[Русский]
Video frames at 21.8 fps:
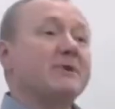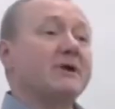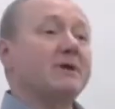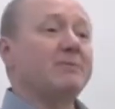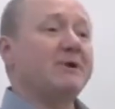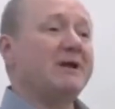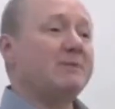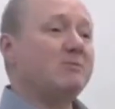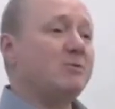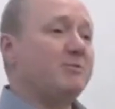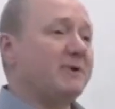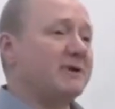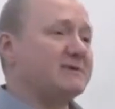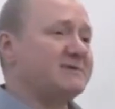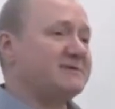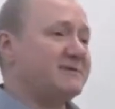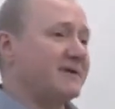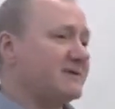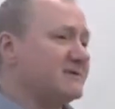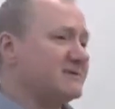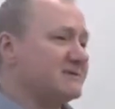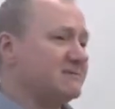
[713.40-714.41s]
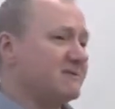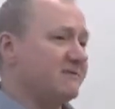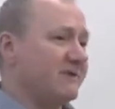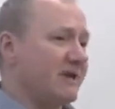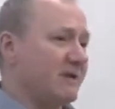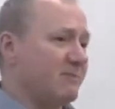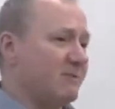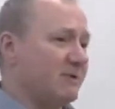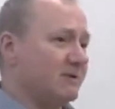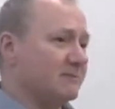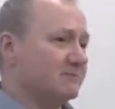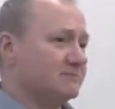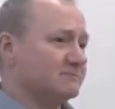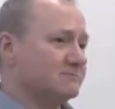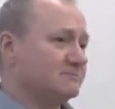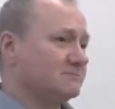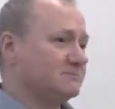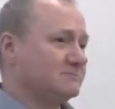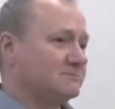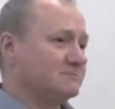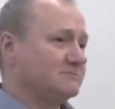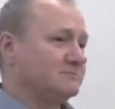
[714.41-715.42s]
проблему пространства и времени.
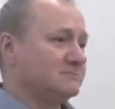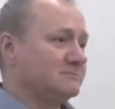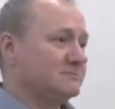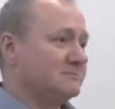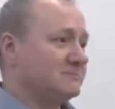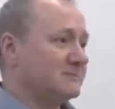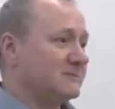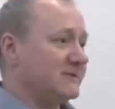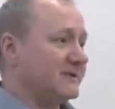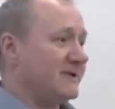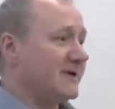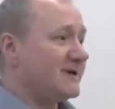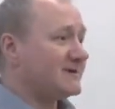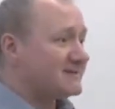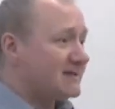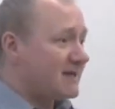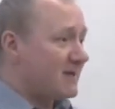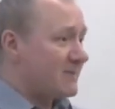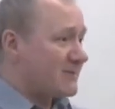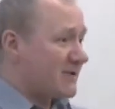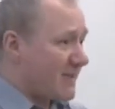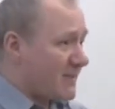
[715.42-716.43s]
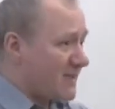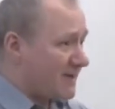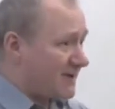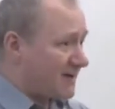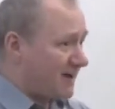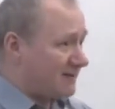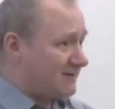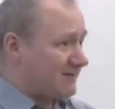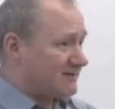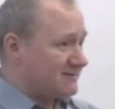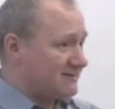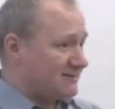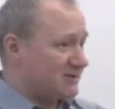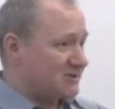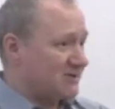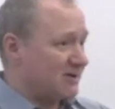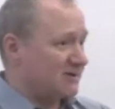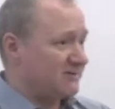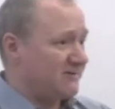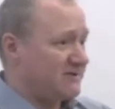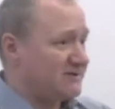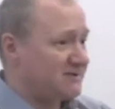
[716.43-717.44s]
Я сам неоднократно
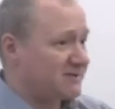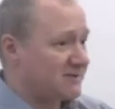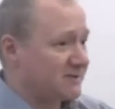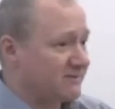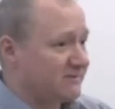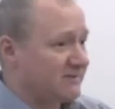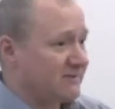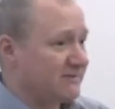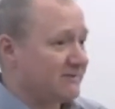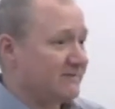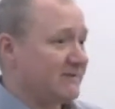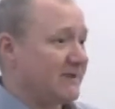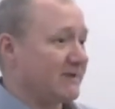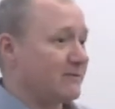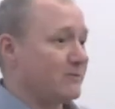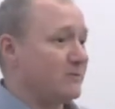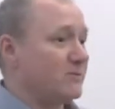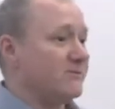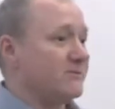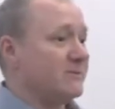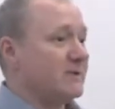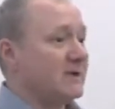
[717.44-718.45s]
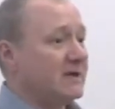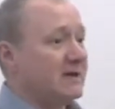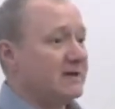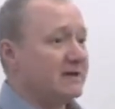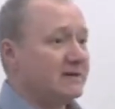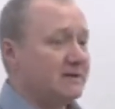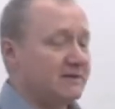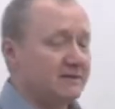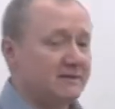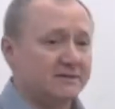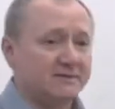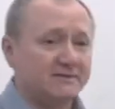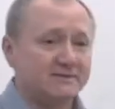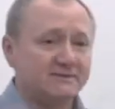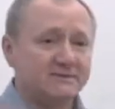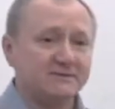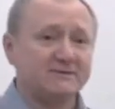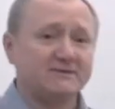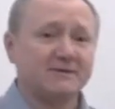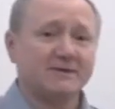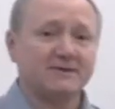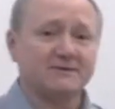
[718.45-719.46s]
слышал от физиков такую
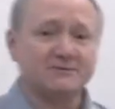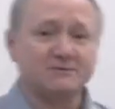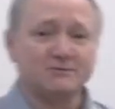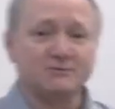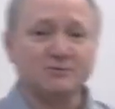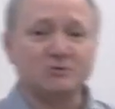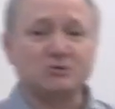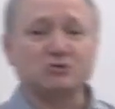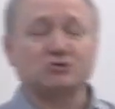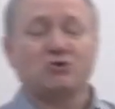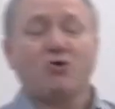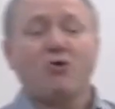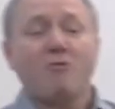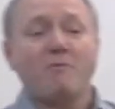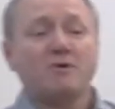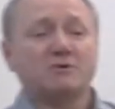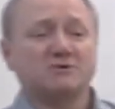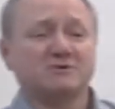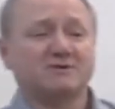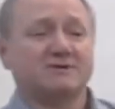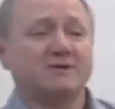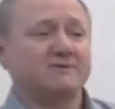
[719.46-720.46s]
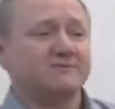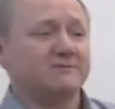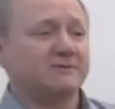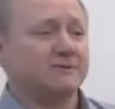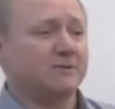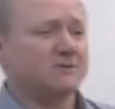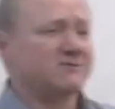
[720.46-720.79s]
сентенцию. Но «Ну что может сказать